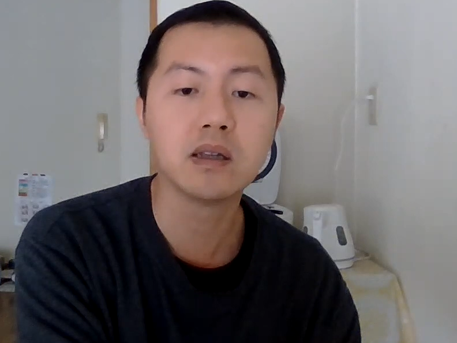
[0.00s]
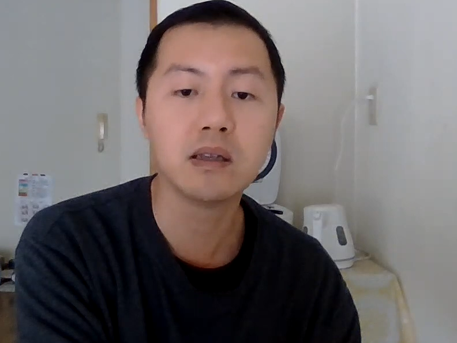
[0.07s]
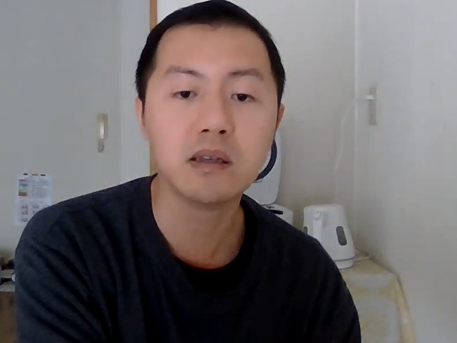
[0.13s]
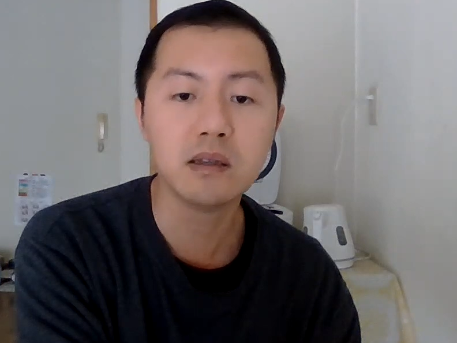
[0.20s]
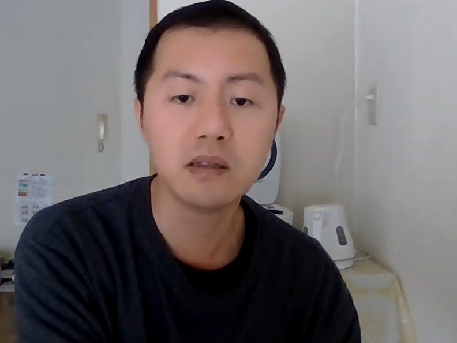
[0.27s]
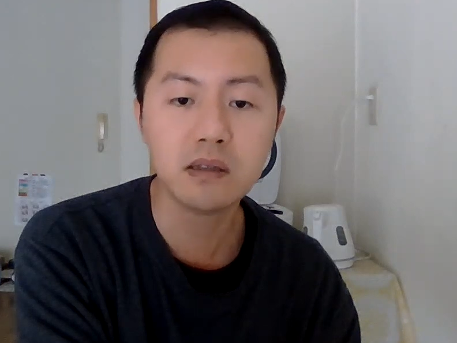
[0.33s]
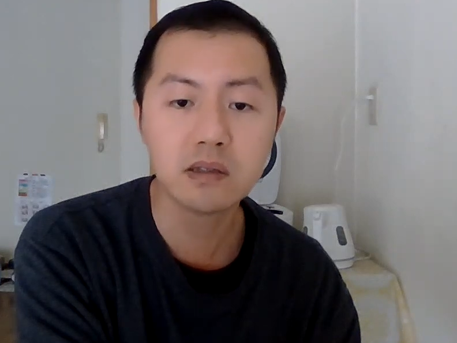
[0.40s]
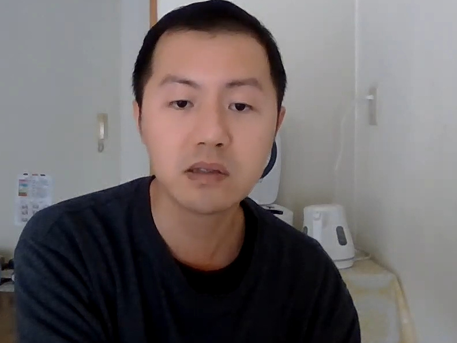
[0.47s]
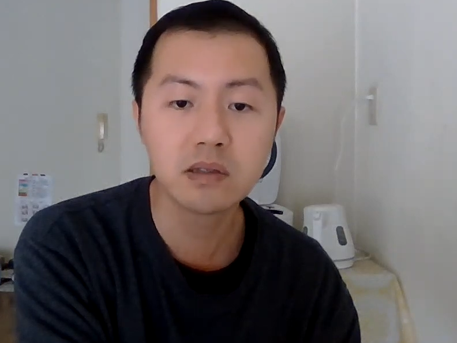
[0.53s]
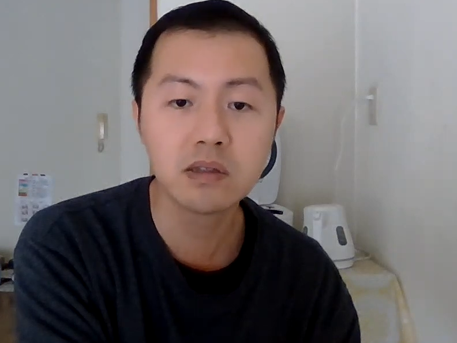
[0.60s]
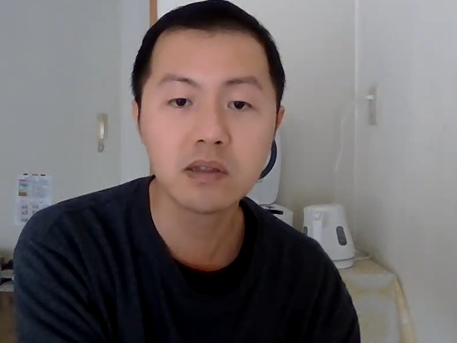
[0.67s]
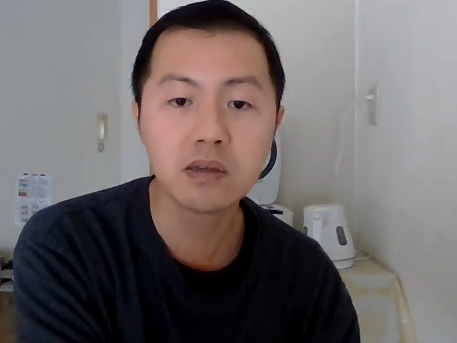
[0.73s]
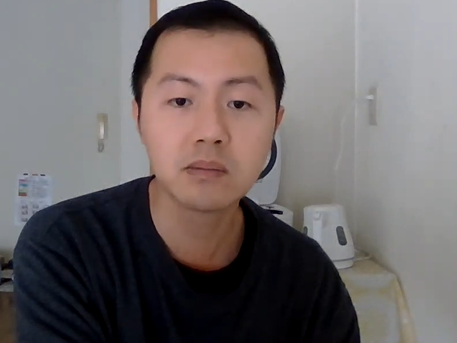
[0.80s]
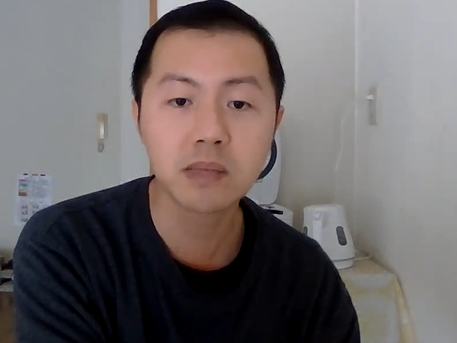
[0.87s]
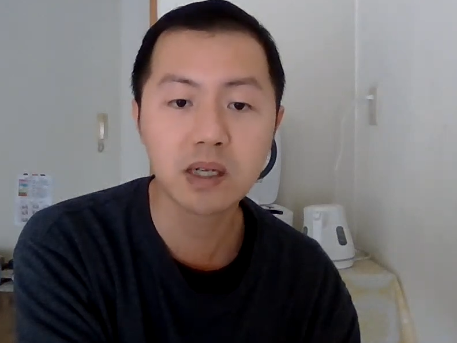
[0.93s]
一一次
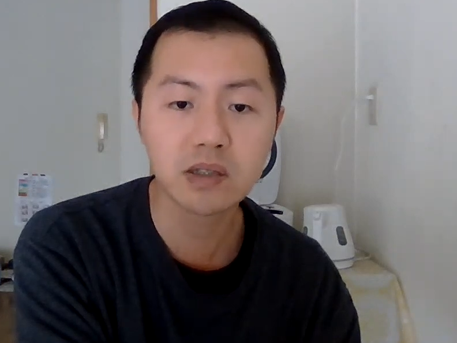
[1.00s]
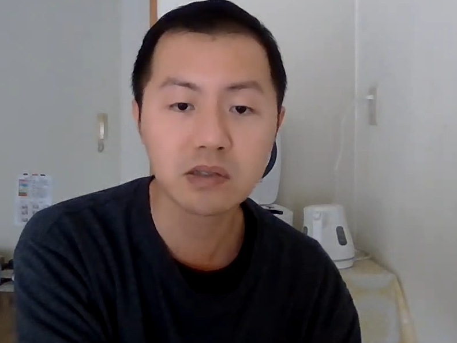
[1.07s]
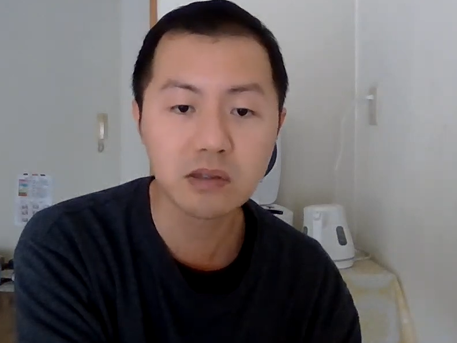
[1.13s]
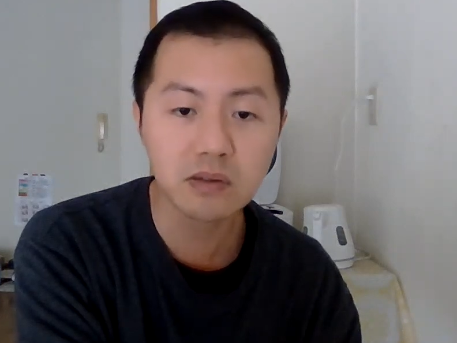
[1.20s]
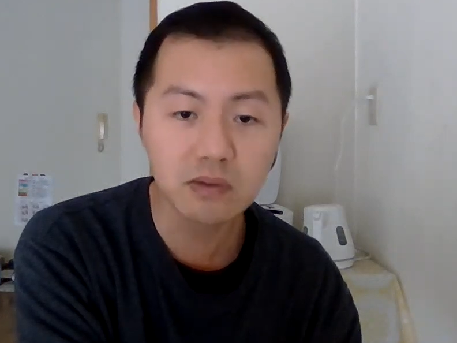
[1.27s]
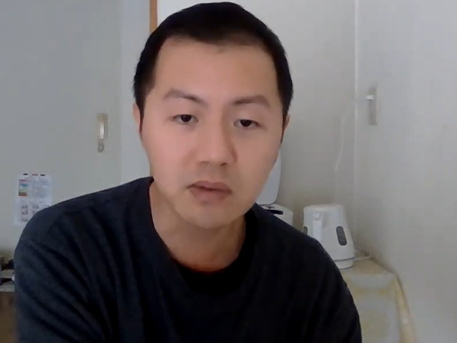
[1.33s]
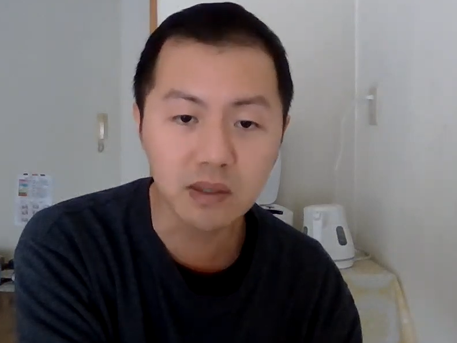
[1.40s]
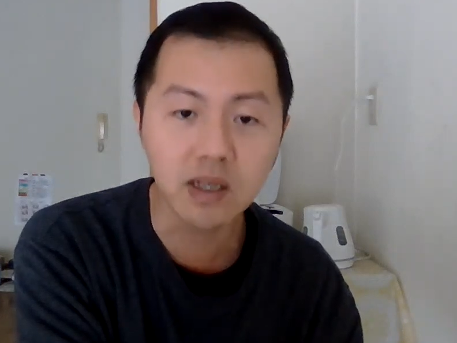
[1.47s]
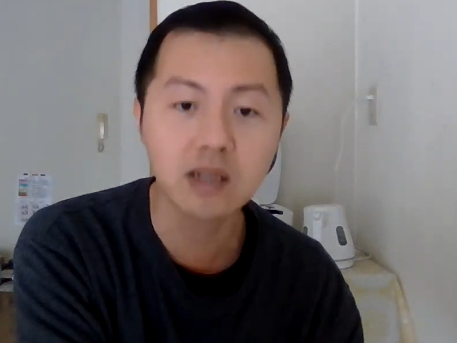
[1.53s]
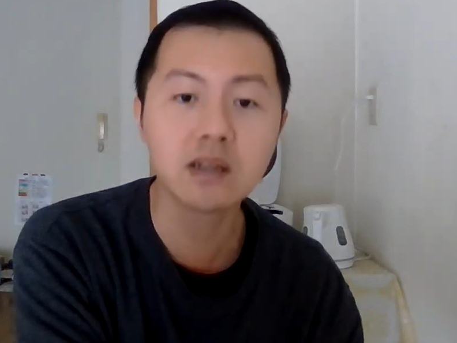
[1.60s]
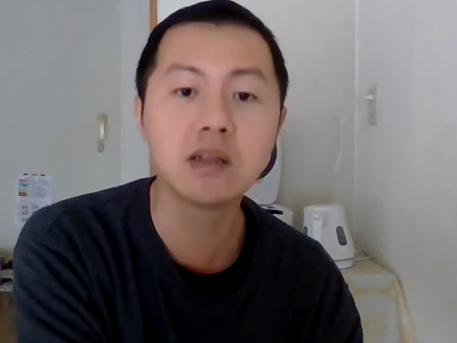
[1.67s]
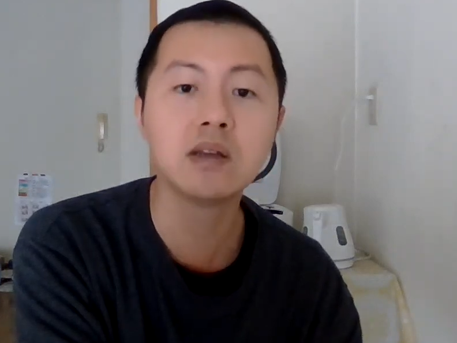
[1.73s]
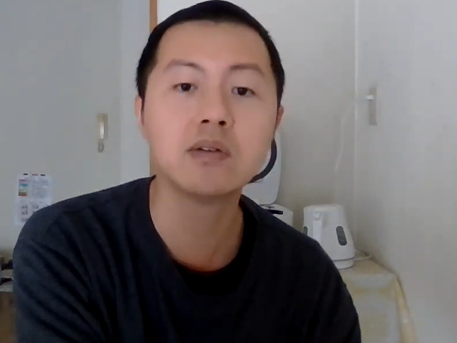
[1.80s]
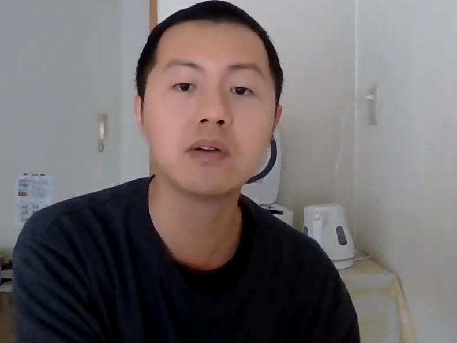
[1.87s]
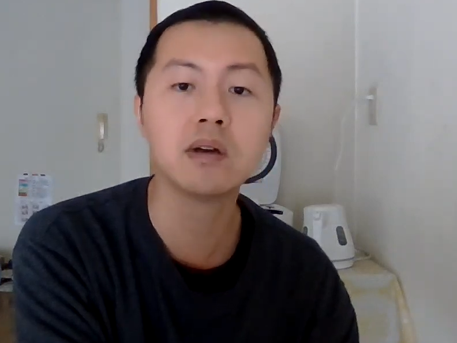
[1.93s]
性把十五
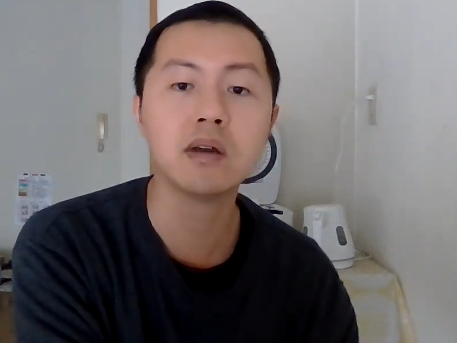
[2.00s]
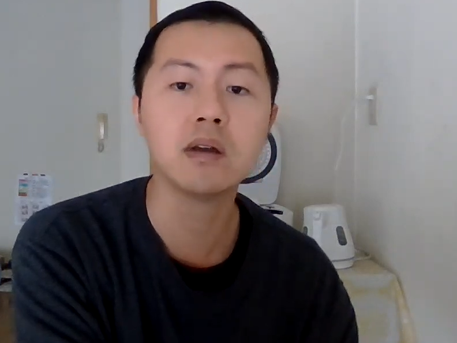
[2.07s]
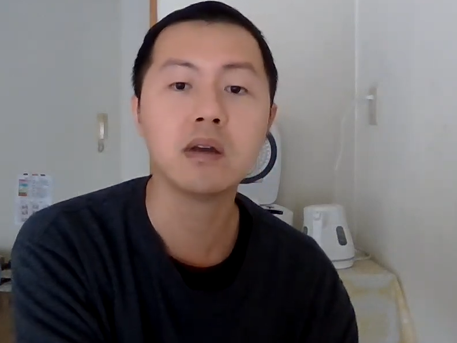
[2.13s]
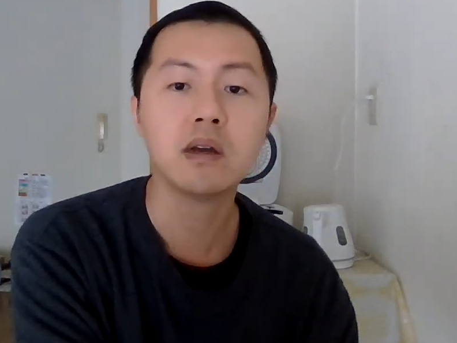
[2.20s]
年利润